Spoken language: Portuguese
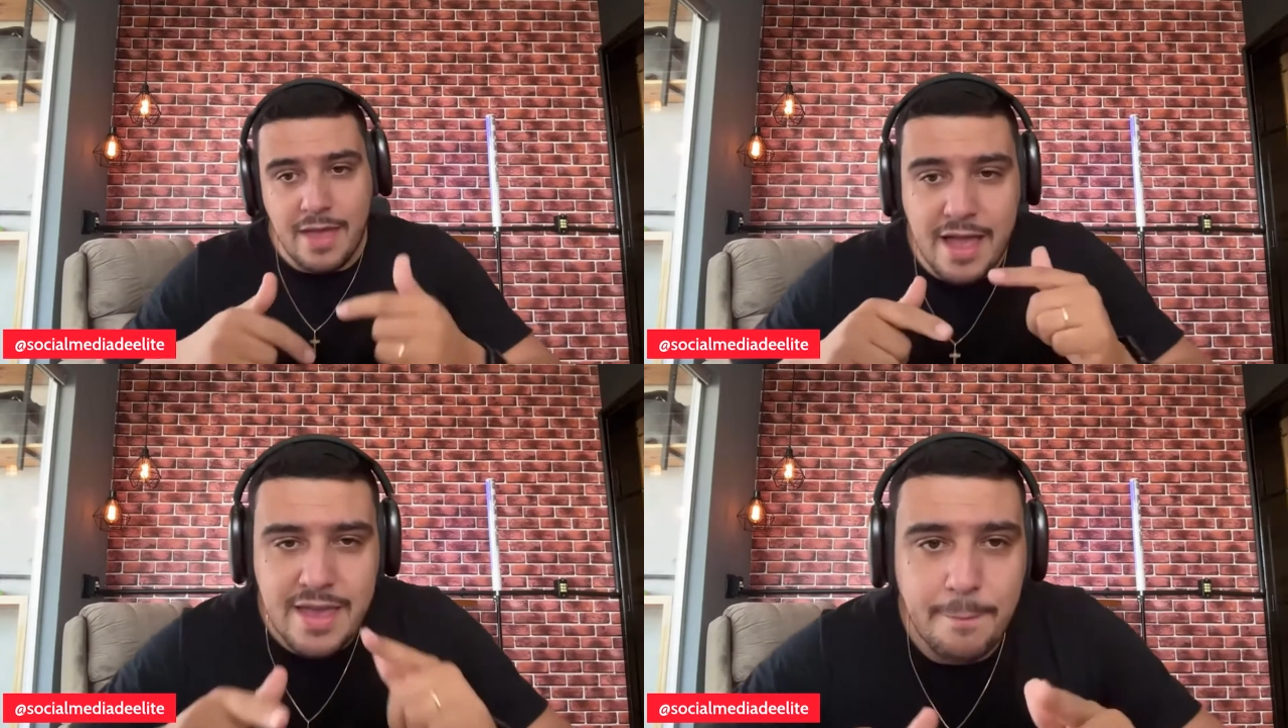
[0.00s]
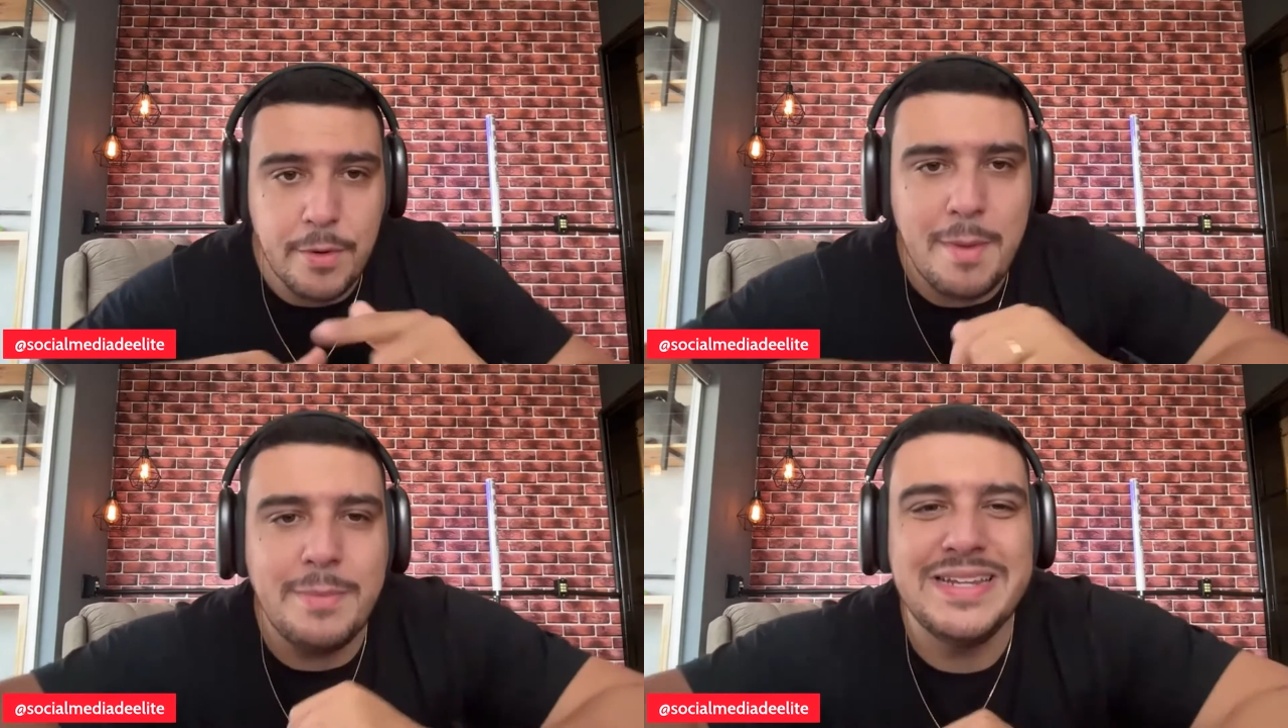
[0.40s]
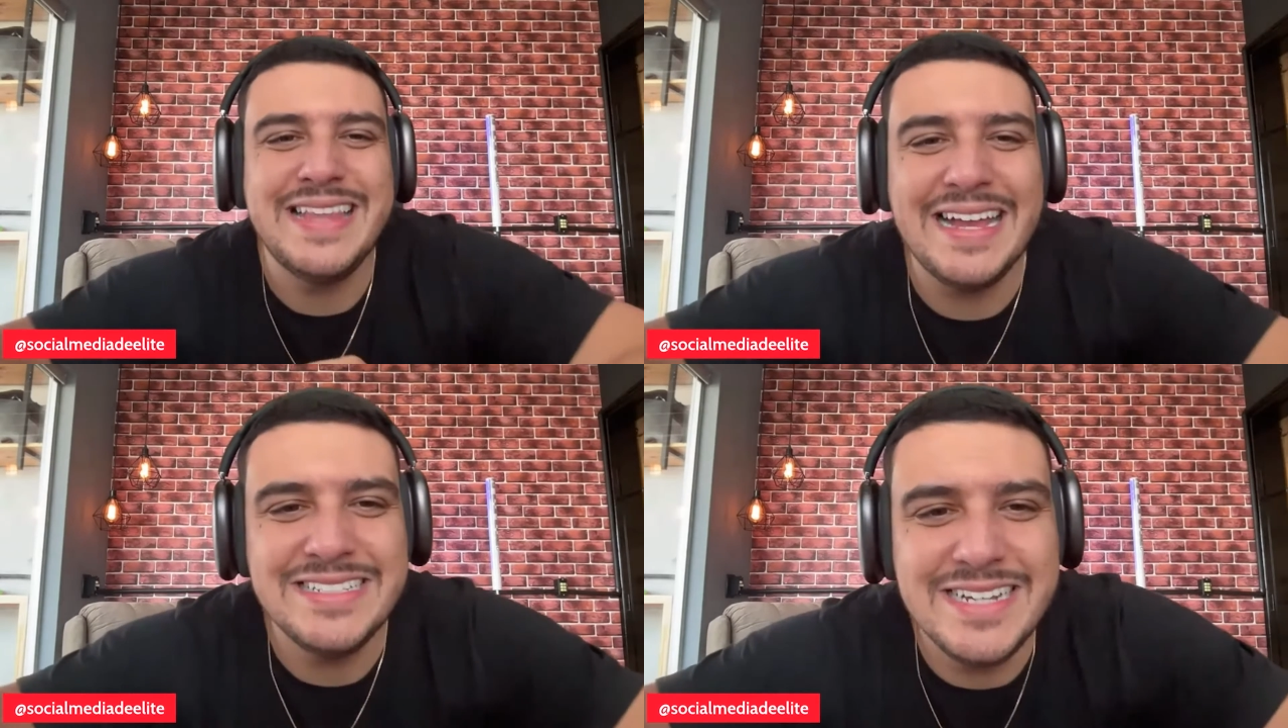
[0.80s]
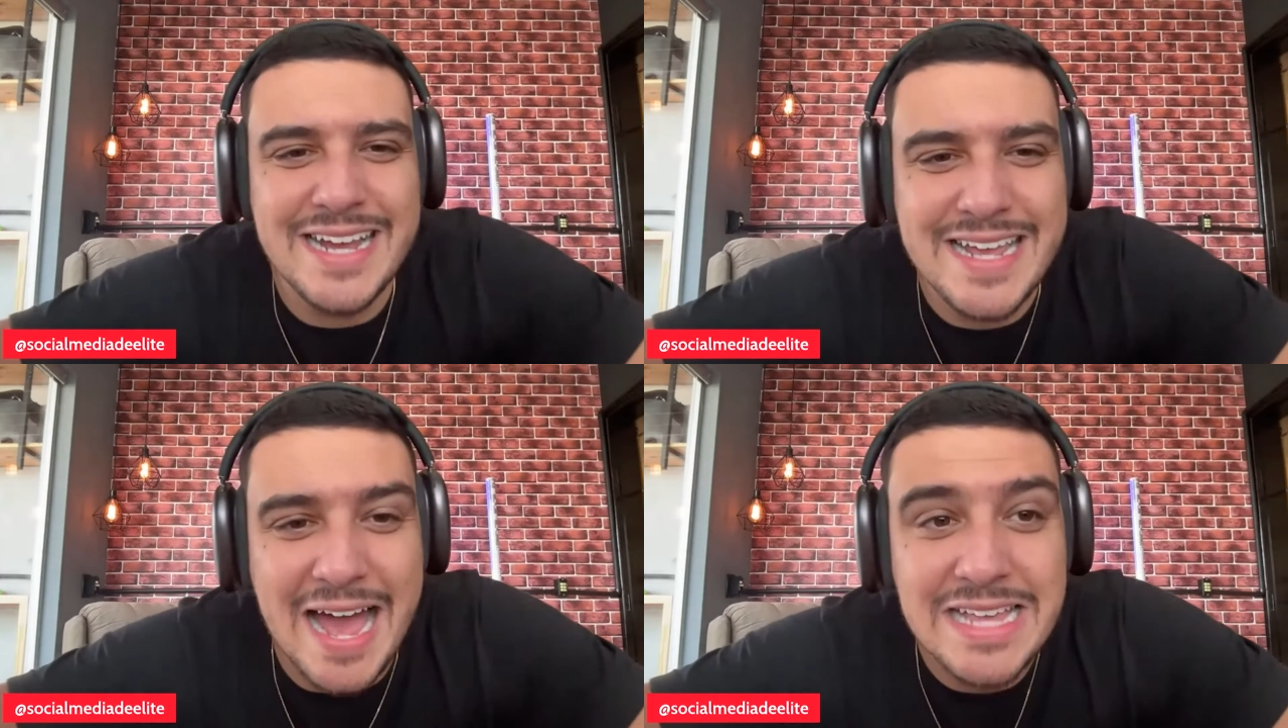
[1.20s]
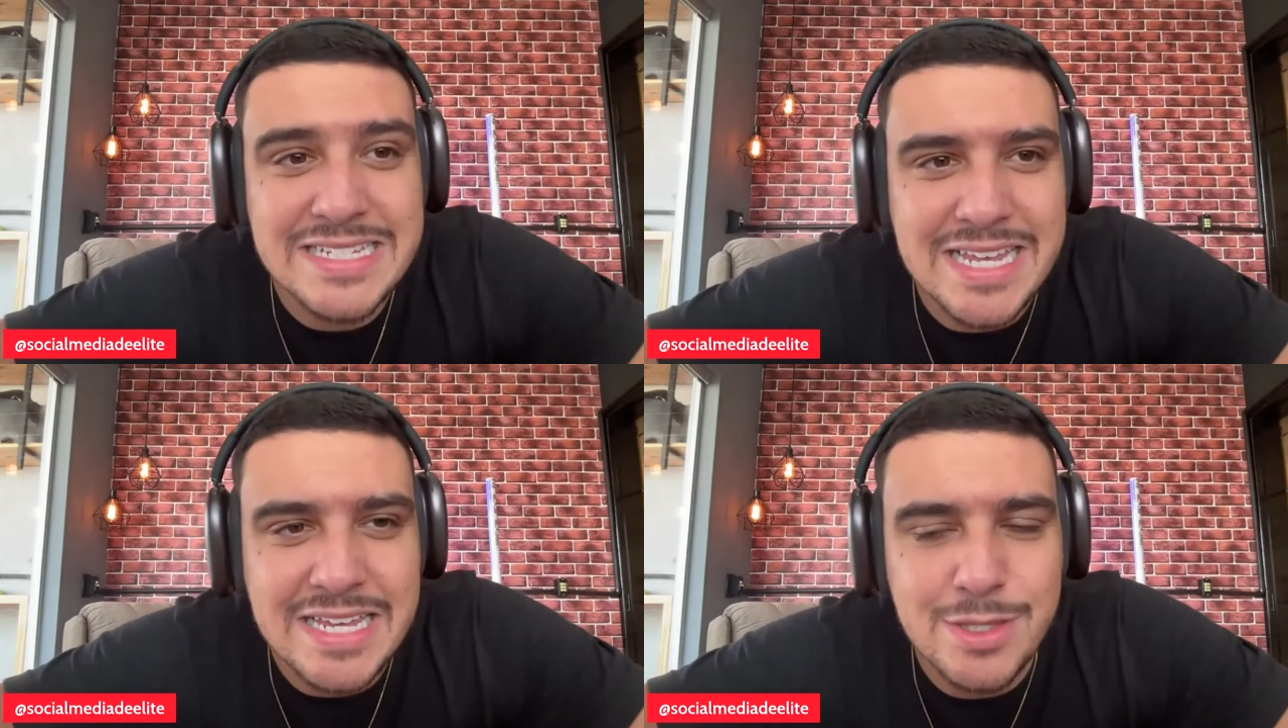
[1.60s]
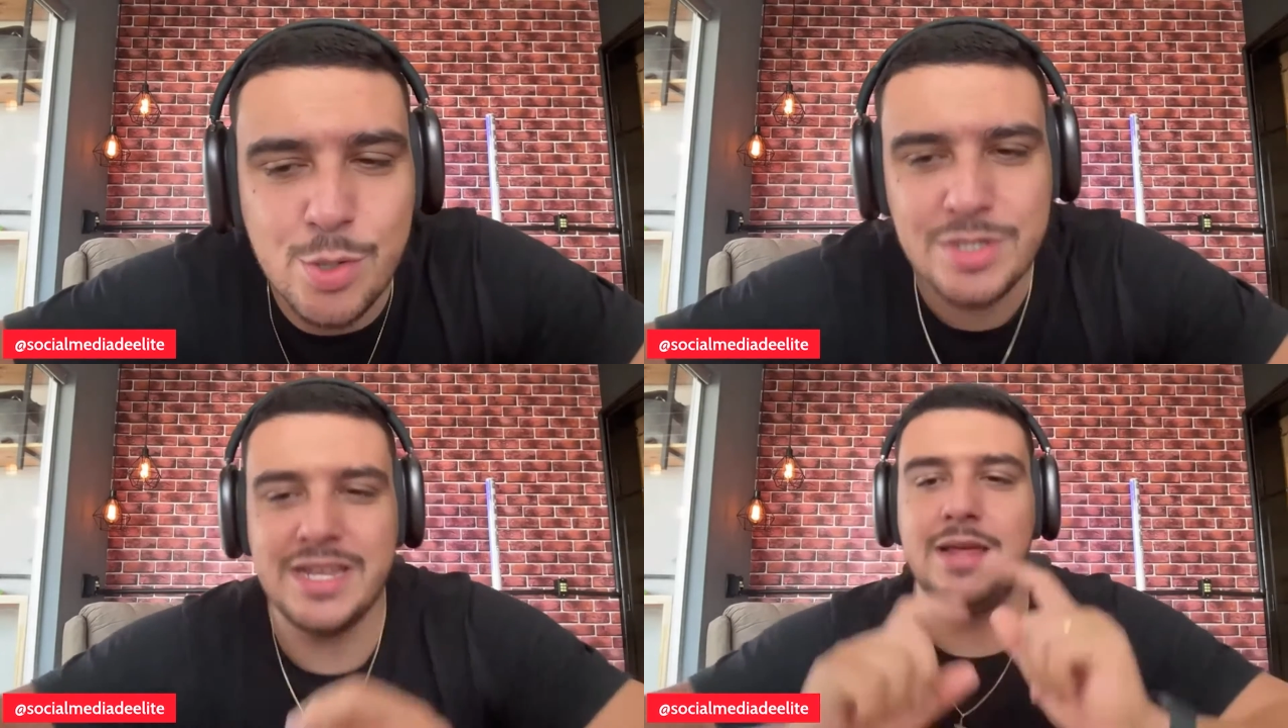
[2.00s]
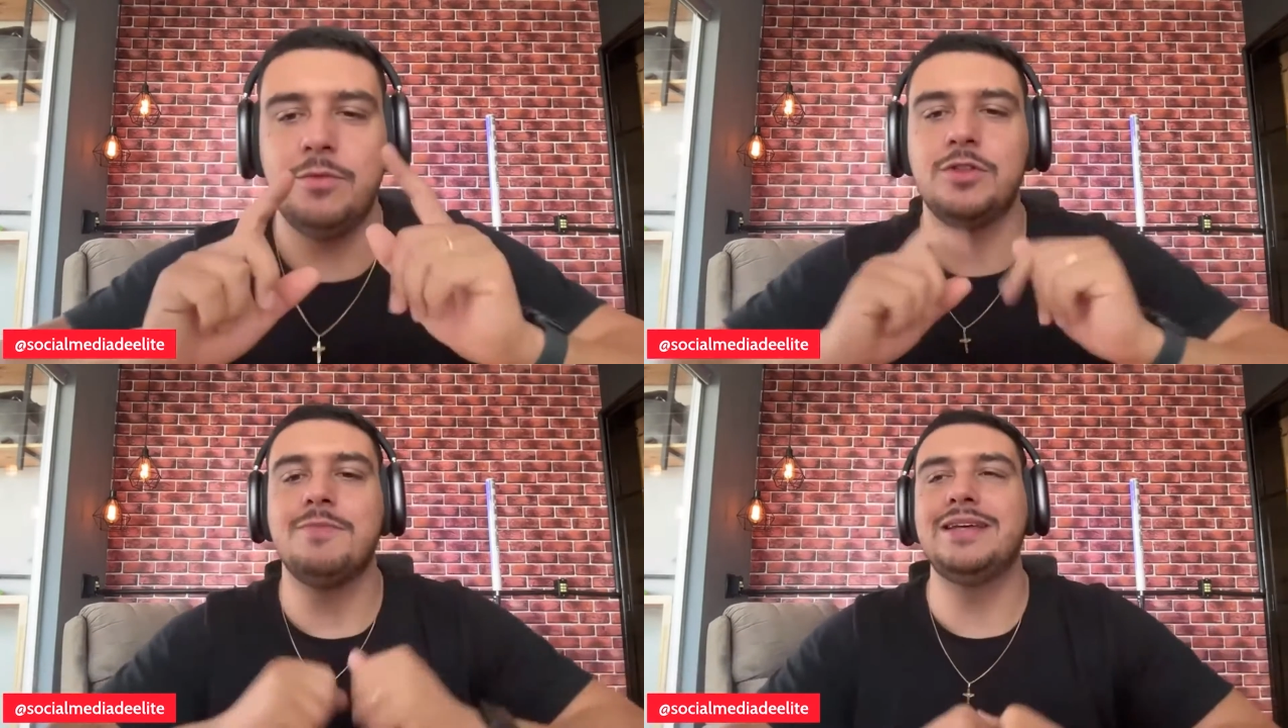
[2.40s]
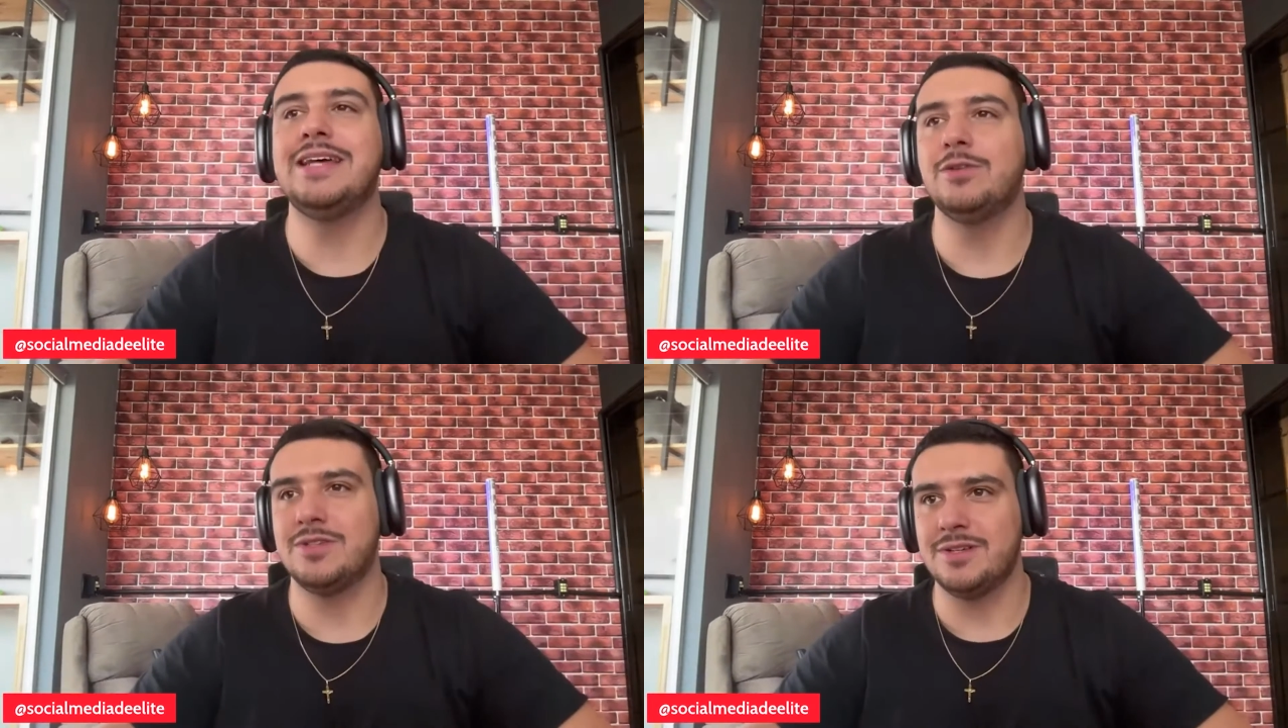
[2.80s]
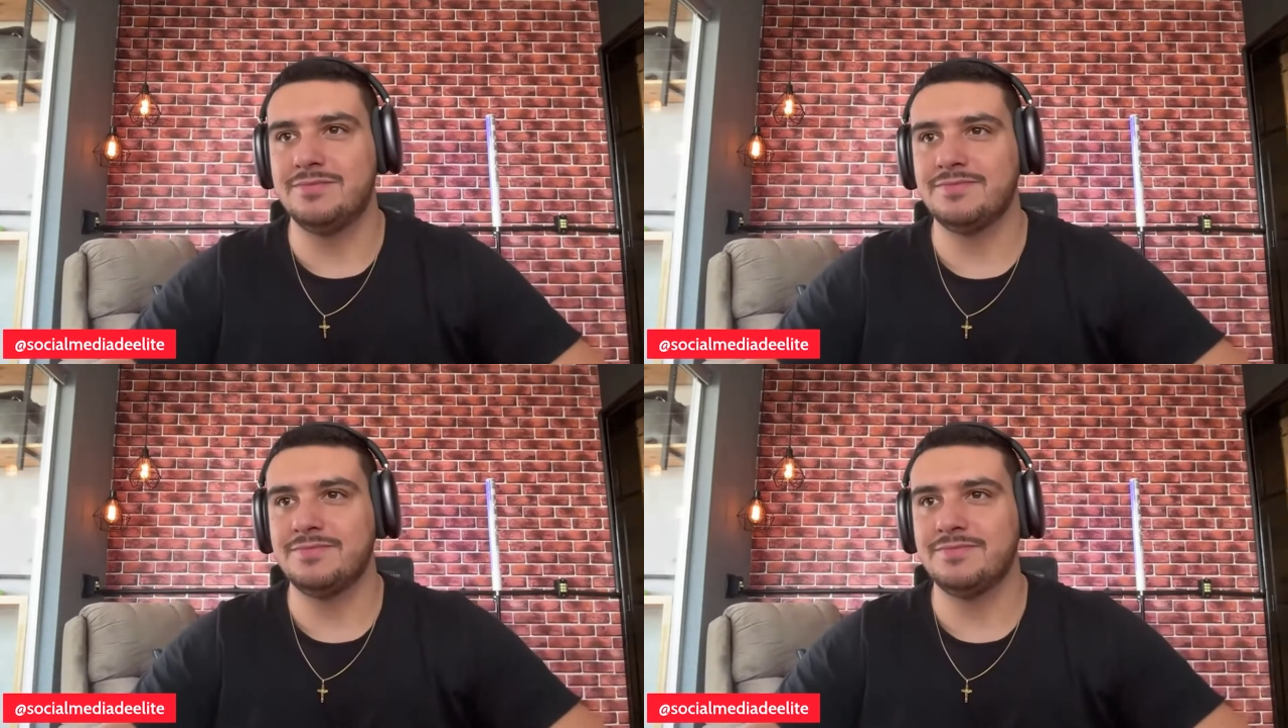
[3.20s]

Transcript: E aí a probabilidade de ganhar seguidores ela é muito mais alta.